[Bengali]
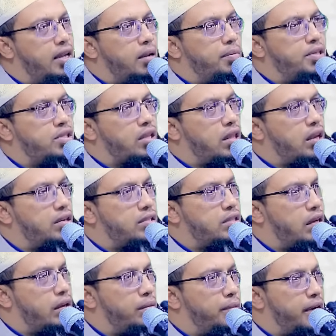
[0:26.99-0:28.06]
নবী সাল্লাহ
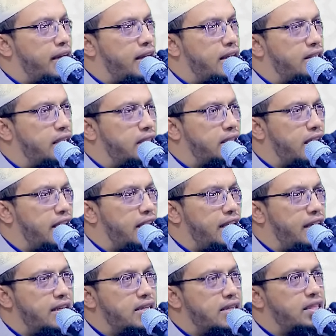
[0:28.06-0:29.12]
সাল্লাম মেয়ারাজের
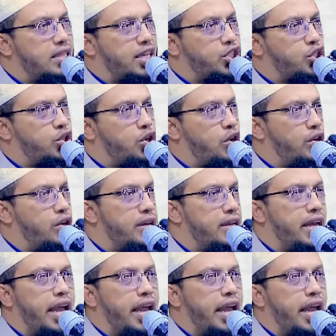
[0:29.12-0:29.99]
তারিখ তার সন